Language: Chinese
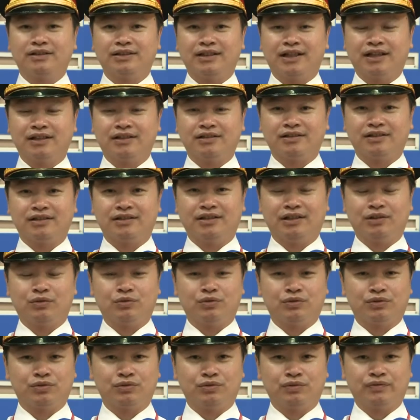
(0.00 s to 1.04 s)
在12点
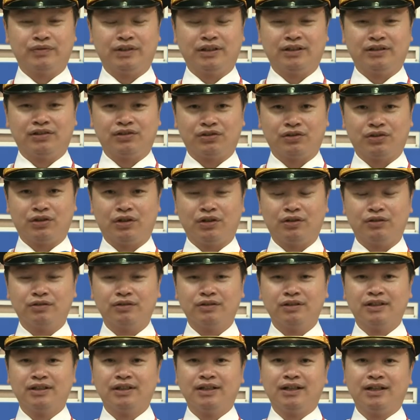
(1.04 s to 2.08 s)
55分的时候，
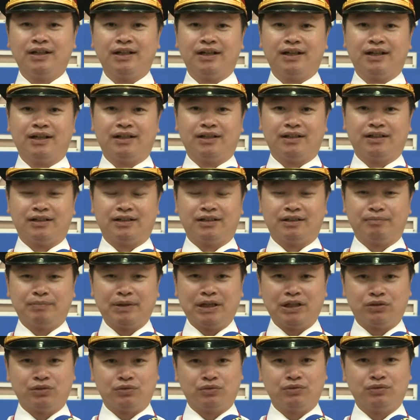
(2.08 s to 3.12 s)

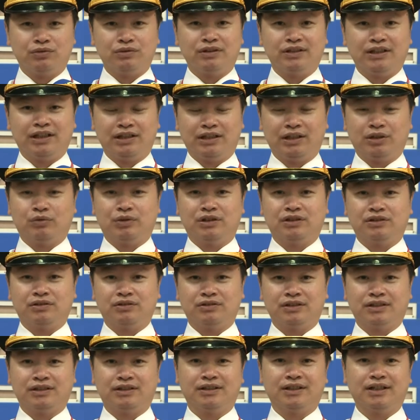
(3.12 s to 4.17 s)
派出电力维
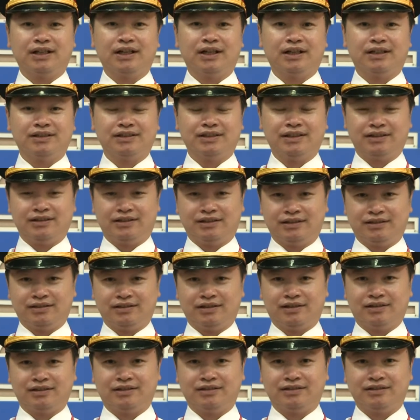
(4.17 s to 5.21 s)
修车啊进行
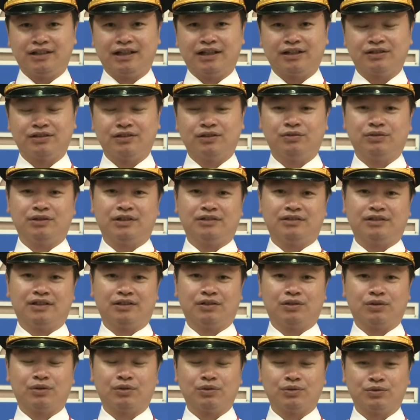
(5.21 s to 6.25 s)
这个抢修的这
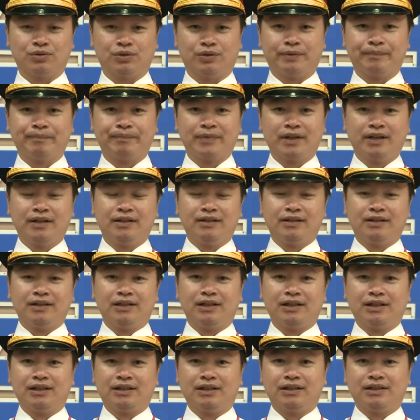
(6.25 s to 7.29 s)
个工作。
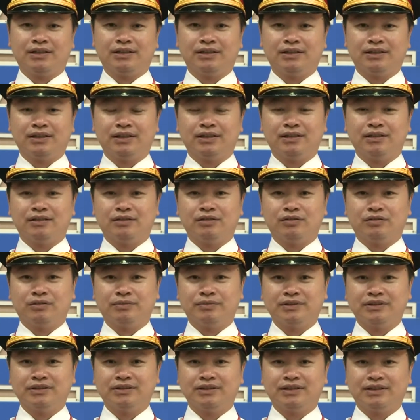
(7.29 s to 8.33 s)
我
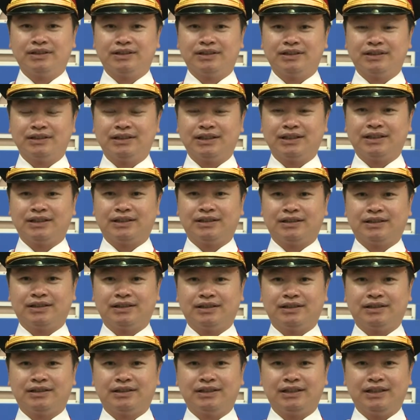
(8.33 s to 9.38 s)
们的这
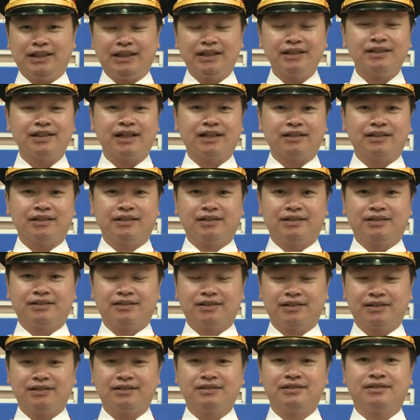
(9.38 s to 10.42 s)
个影响的
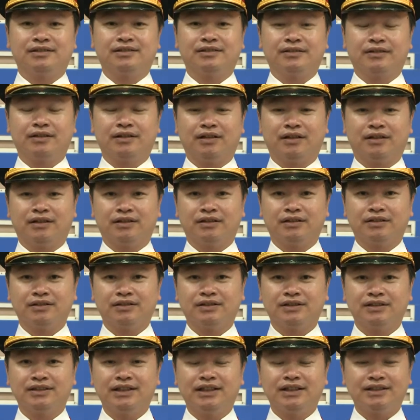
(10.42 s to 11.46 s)
车次啊，
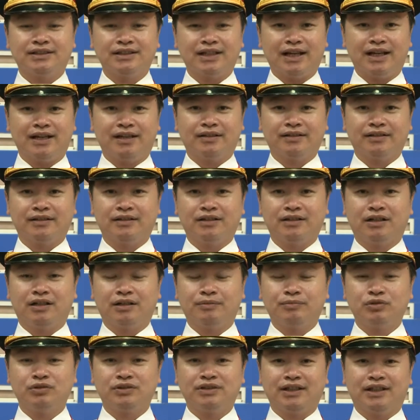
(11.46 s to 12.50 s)
现在
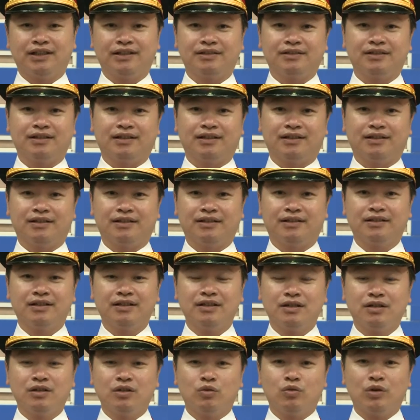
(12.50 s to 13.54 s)
目前这个
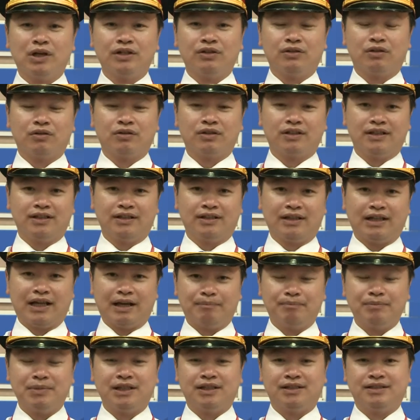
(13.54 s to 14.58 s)
万荣跟
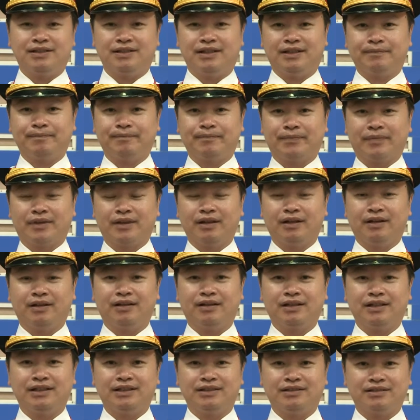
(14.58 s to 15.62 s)
南屏间
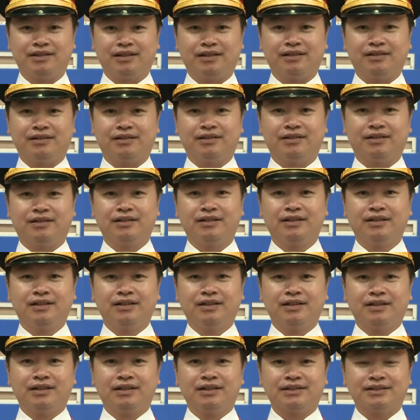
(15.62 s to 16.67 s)
啊，以这个
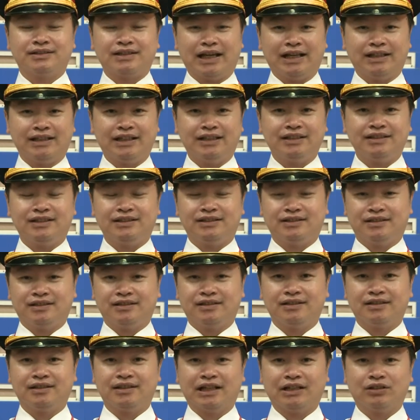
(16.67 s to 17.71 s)
柴电机
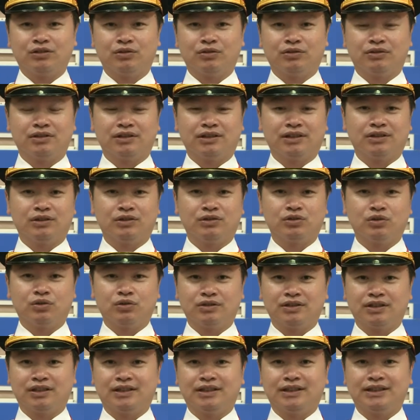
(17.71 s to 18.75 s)
车来做
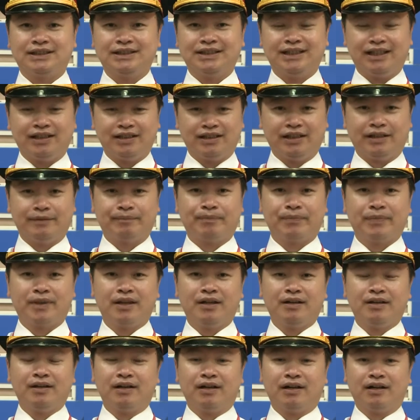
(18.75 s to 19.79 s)
这个牵引。
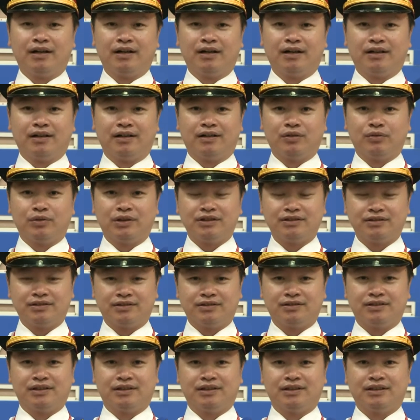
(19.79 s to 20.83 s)
维
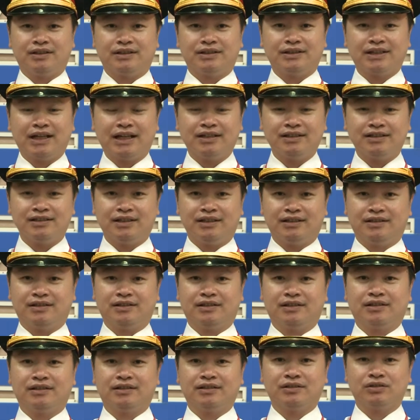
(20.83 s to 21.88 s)
持这个单线
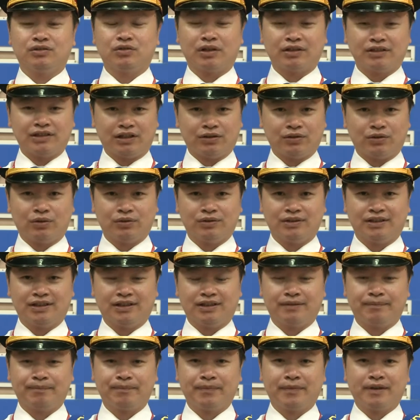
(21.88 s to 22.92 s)
的双向通
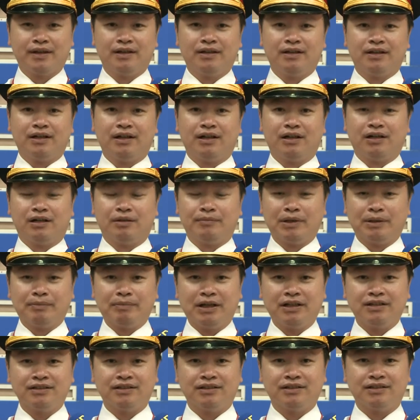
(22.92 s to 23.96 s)
车，每
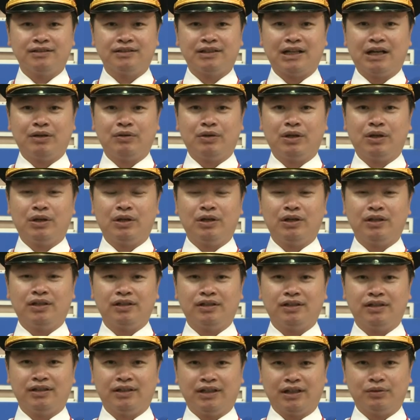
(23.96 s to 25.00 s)
班车大约
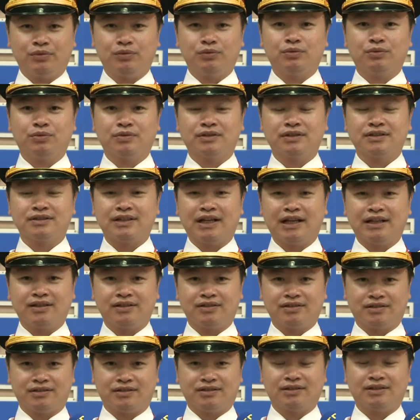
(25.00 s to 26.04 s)
延误
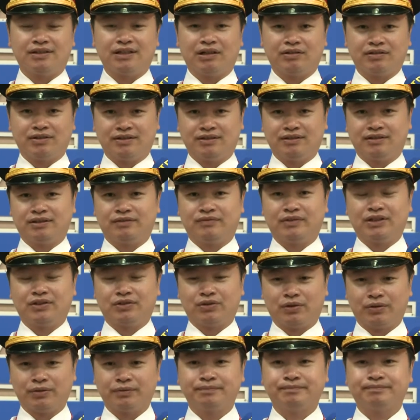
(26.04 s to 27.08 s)
30到40分
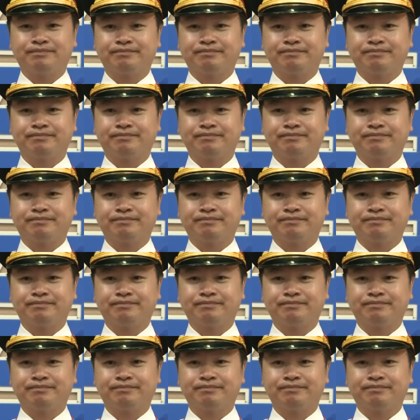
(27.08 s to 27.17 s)
钟。